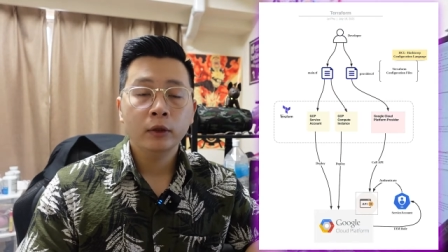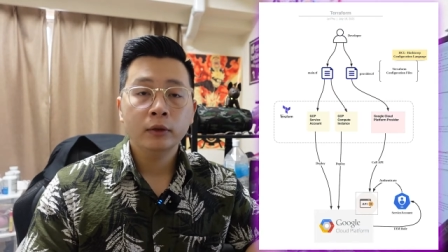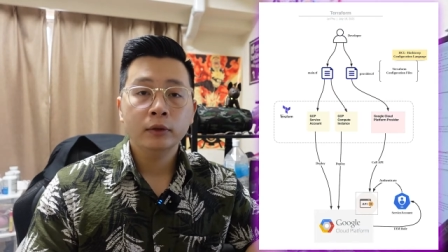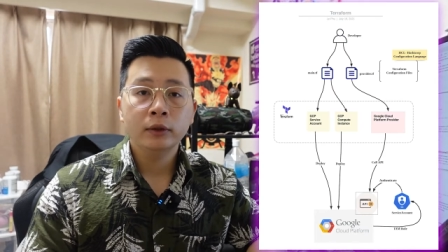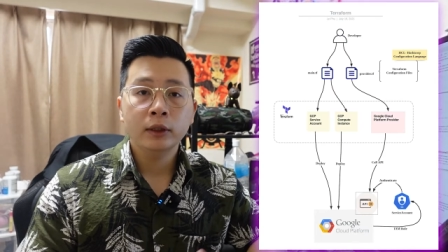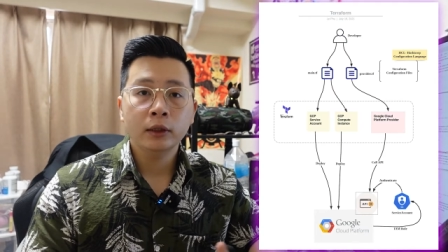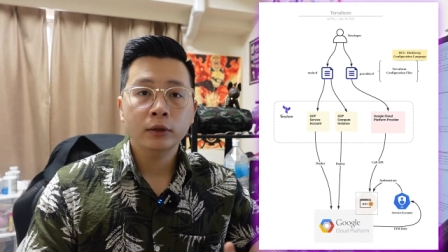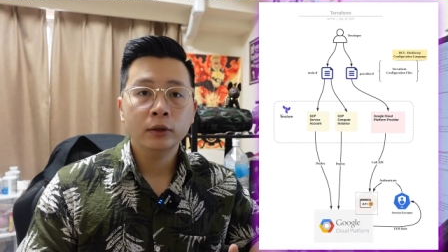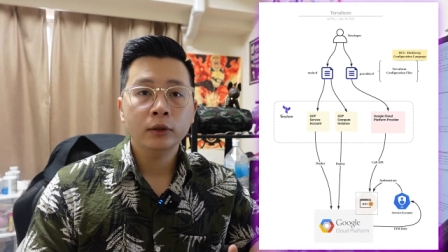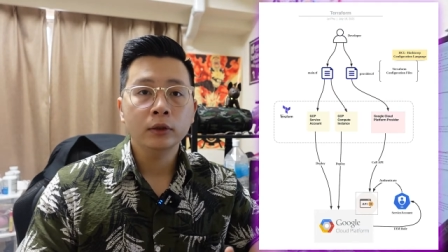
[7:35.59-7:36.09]

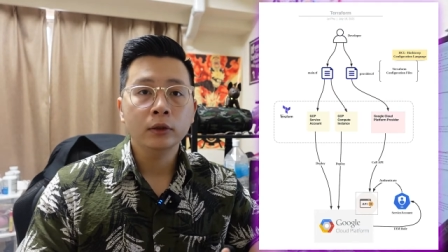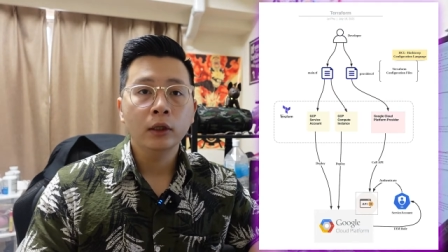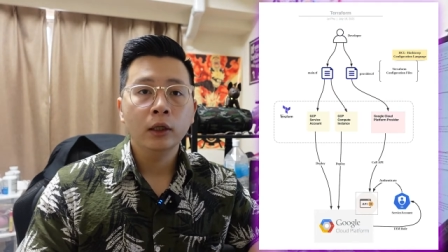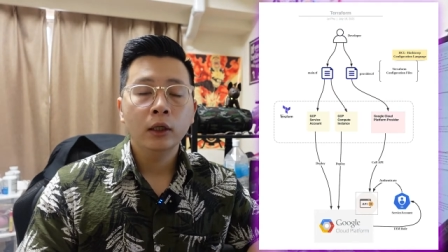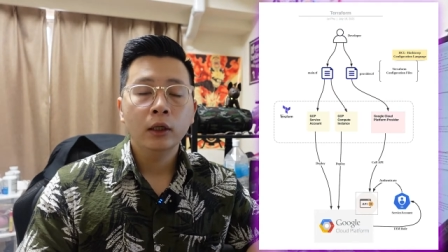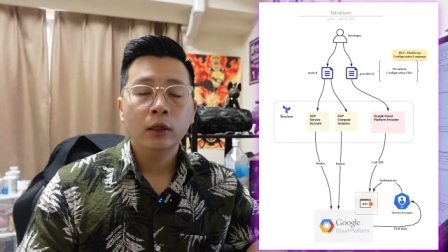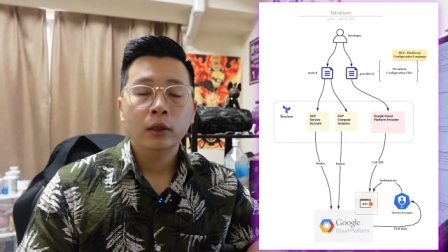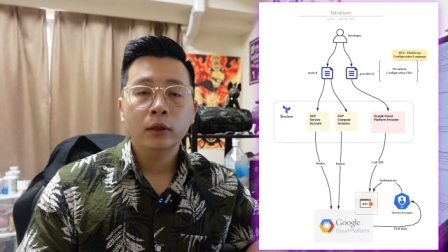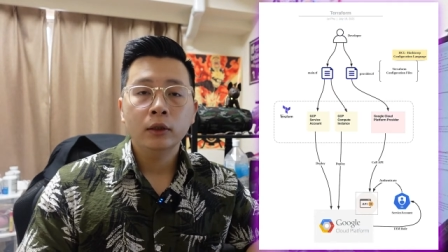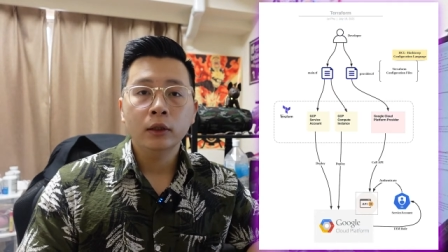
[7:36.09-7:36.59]
Giả sử
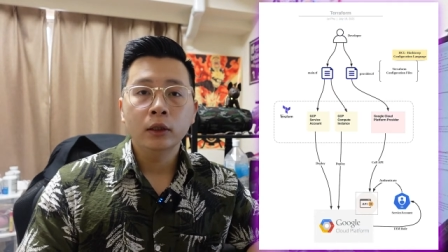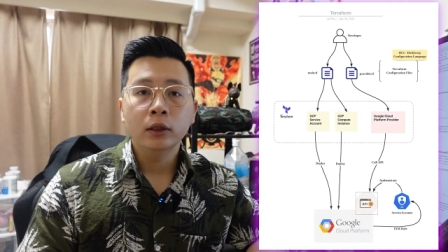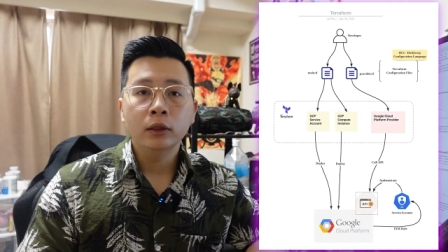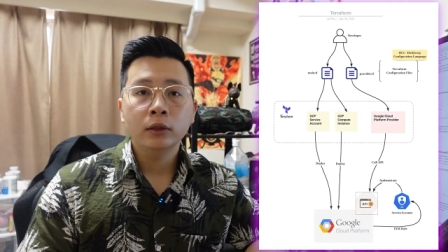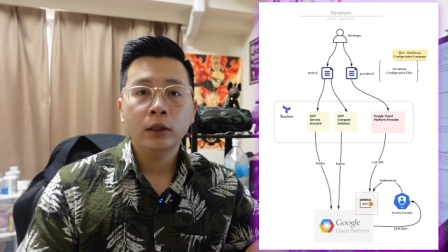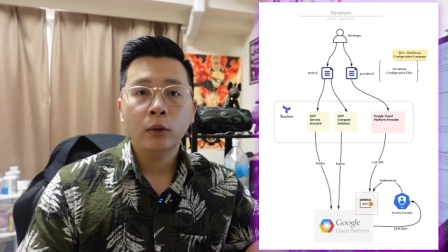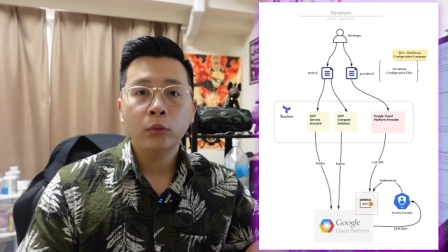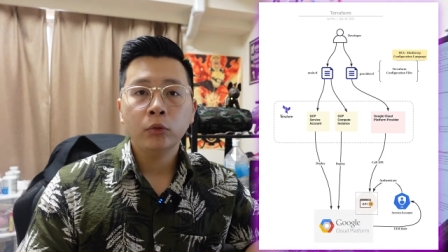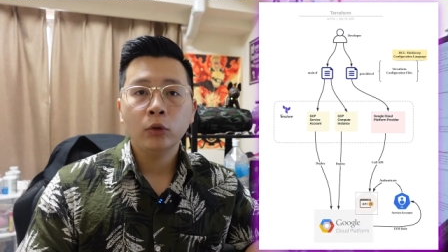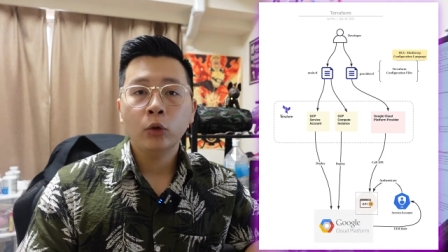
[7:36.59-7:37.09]
ở
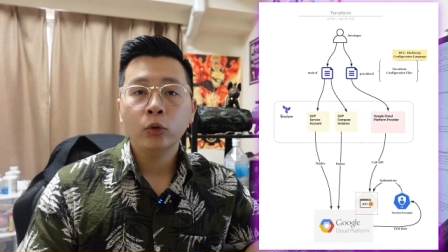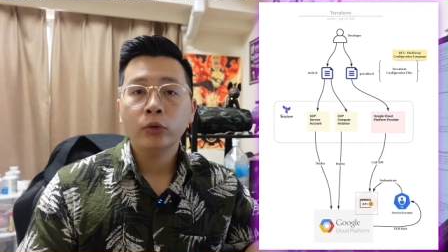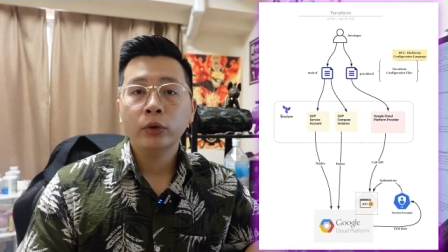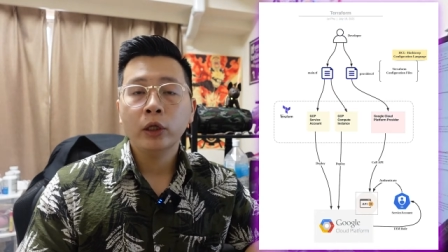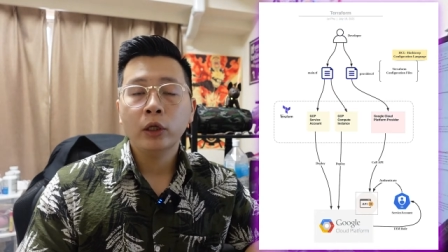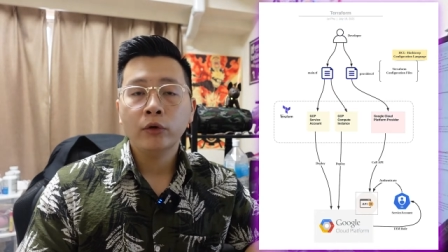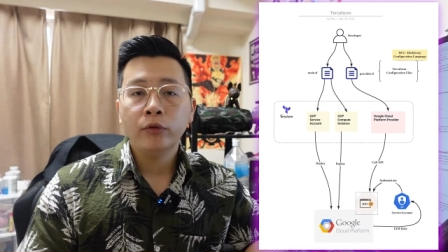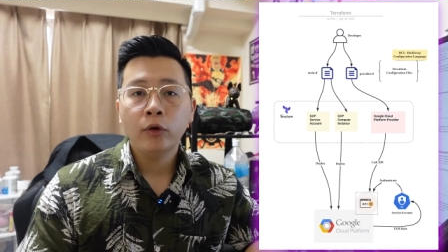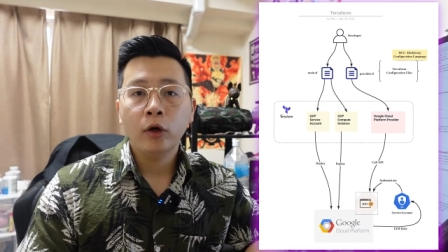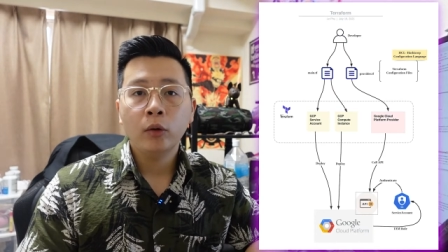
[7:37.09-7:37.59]
trong code
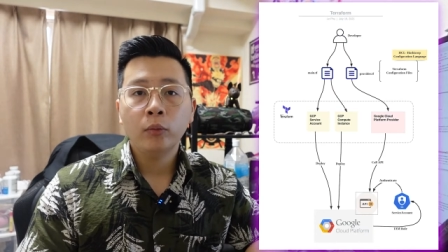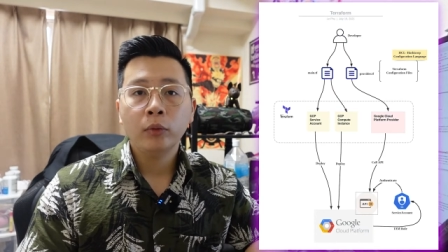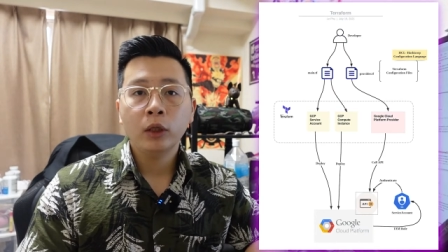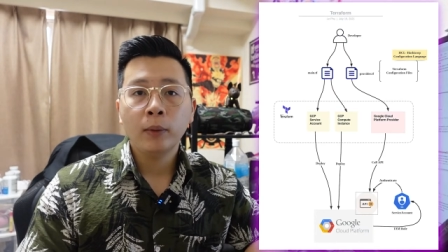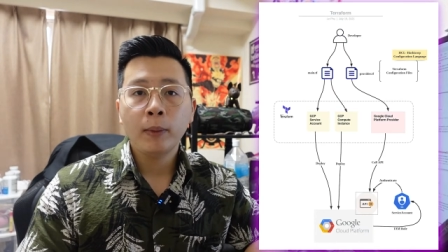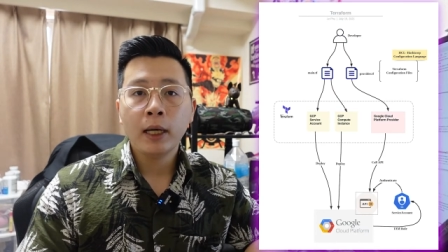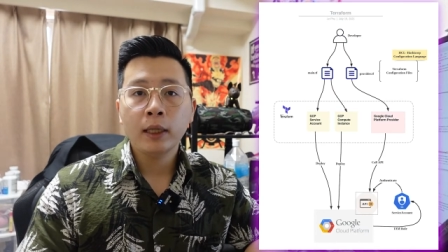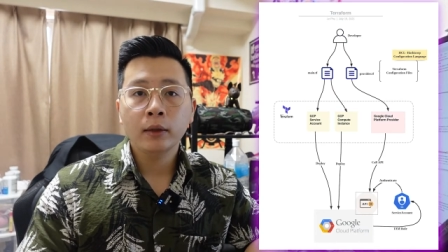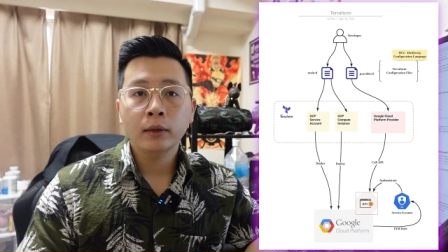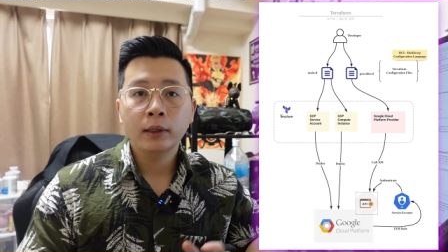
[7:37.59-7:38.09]
Terraform các
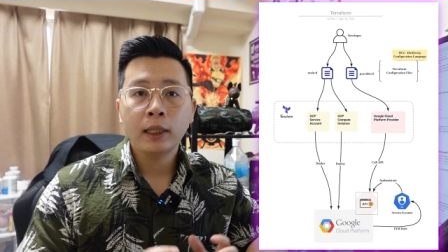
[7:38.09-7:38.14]
bạn